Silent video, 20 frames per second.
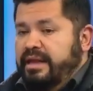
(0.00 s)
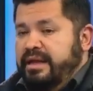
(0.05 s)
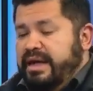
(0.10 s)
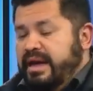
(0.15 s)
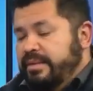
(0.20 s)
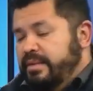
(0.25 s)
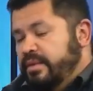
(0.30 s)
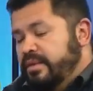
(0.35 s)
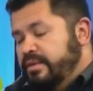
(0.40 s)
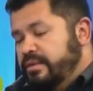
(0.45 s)

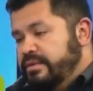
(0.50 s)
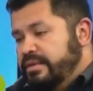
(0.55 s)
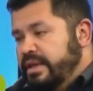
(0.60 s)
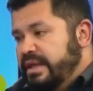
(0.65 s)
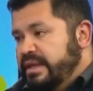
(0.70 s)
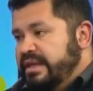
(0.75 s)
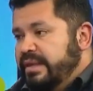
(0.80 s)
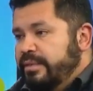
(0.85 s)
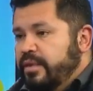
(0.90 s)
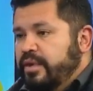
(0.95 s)
digamos,
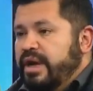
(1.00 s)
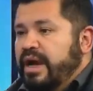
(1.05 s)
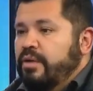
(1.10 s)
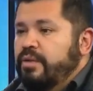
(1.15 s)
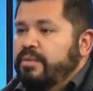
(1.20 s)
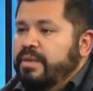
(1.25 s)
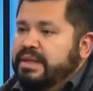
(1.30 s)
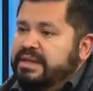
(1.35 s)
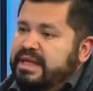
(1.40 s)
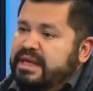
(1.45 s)
eh, temor
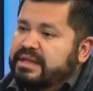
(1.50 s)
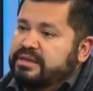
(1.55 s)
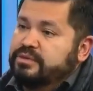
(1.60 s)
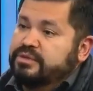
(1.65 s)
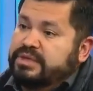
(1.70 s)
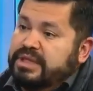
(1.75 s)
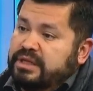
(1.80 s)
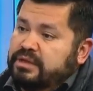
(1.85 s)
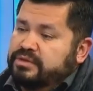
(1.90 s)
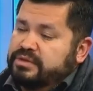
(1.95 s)
aún mandar a
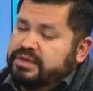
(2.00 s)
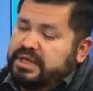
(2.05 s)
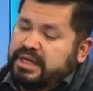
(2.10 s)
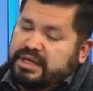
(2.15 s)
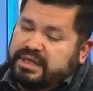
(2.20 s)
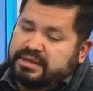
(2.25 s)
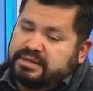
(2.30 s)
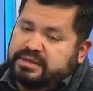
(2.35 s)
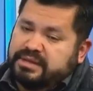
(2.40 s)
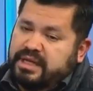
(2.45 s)
sus hijos e
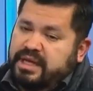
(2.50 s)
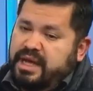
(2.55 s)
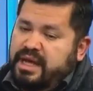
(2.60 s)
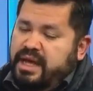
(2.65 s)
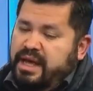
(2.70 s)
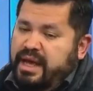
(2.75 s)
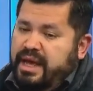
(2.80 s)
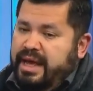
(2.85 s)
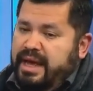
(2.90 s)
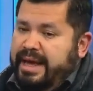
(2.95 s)
hijas.
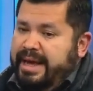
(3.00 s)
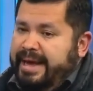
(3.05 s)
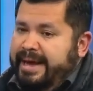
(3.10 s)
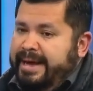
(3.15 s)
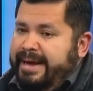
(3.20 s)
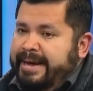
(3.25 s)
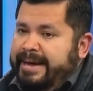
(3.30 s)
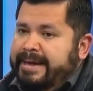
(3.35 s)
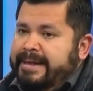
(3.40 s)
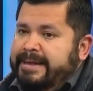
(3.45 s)

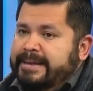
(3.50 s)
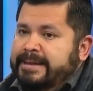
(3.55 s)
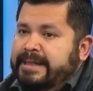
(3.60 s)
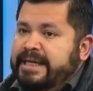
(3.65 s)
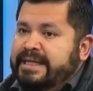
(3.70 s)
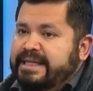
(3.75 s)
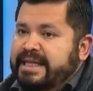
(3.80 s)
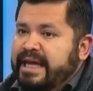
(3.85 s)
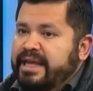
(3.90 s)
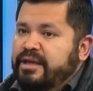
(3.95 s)
Eh,
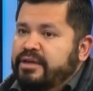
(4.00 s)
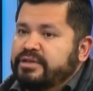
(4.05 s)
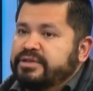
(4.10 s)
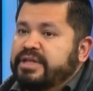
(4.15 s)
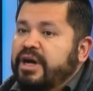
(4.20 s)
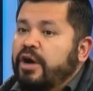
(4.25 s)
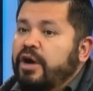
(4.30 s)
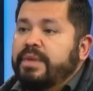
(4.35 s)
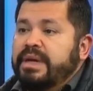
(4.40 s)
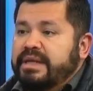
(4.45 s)
este año se
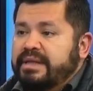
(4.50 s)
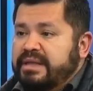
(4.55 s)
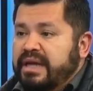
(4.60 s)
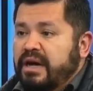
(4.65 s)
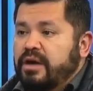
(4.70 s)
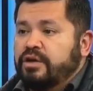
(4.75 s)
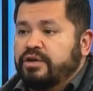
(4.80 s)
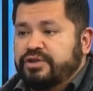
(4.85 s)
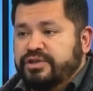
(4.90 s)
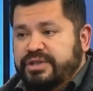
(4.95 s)
ha
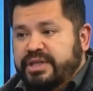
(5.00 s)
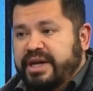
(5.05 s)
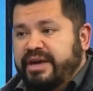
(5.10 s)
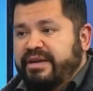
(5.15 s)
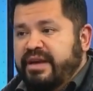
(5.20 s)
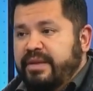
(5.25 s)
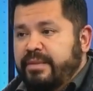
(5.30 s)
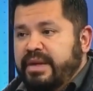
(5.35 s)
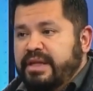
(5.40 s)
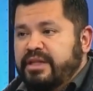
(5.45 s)
aumentado
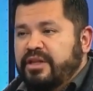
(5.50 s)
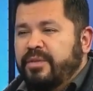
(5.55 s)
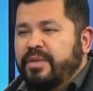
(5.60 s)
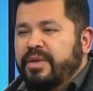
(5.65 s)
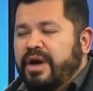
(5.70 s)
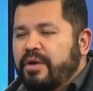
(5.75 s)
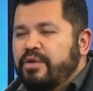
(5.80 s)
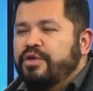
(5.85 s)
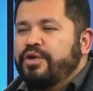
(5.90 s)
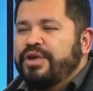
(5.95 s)
considerablemente,
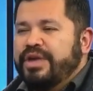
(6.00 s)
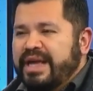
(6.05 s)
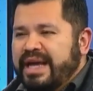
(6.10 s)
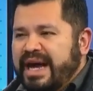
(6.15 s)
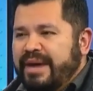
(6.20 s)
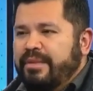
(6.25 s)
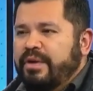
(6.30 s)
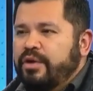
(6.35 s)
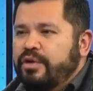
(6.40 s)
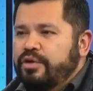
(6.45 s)
pero aún no
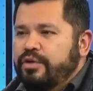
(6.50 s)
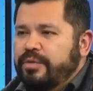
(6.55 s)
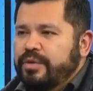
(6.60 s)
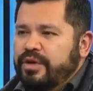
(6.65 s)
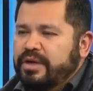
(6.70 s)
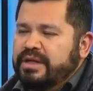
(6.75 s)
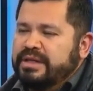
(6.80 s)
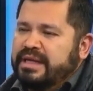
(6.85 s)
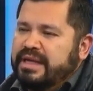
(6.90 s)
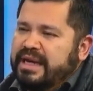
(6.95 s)
llegamos a los
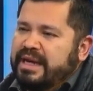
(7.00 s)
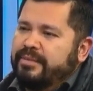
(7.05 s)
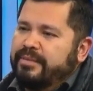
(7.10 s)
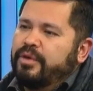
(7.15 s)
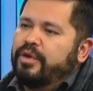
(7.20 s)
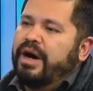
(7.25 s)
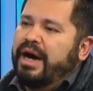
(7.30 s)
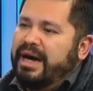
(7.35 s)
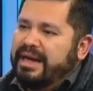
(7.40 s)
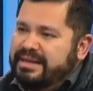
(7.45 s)
números que
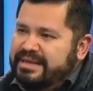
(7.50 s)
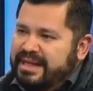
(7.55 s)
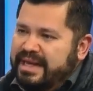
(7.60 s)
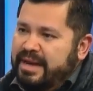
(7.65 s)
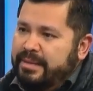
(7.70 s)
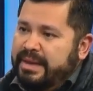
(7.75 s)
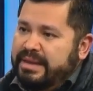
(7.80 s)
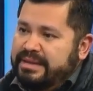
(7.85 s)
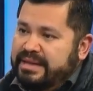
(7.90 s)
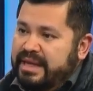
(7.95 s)
teníamos ante la
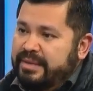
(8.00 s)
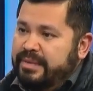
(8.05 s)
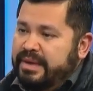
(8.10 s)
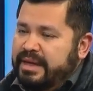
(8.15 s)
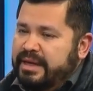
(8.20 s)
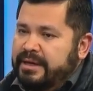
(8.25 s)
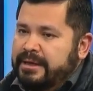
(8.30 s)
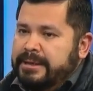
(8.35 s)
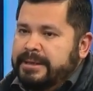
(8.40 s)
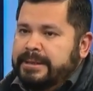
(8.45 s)
pandemia.